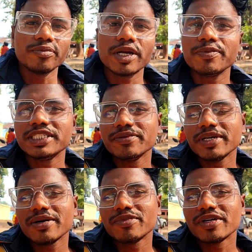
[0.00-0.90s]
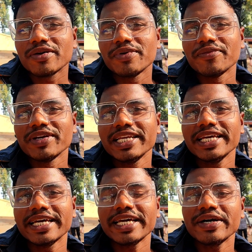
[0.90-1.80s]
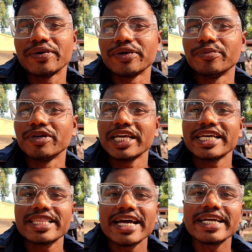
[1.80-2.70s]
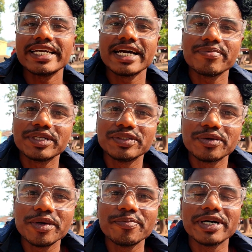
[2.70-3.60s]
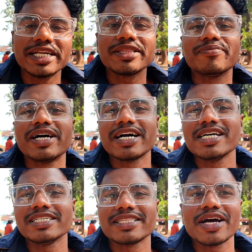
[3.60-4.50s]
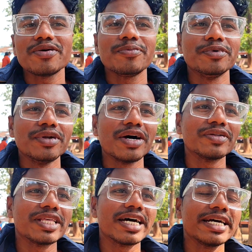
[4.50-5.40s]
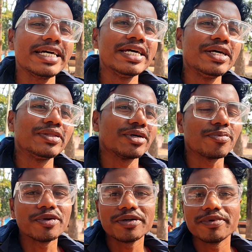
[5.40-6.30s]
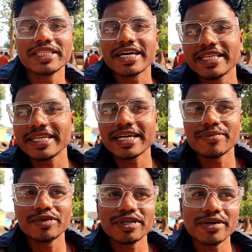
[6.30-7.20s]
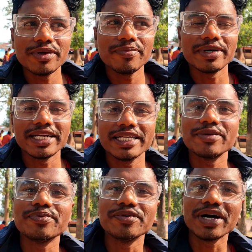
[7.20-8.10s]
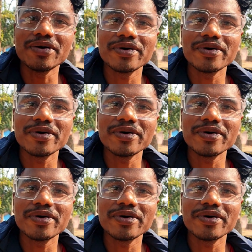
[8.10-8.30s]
मेरा पीछे में हम लोग का फैमिली है और बोला जाता है कि यहाँ पर जो भी मन्नत मांगा जाता है वो पूरा होता है तो आप लोग को बता दें कि हम लोग का भी मन्नत पूरा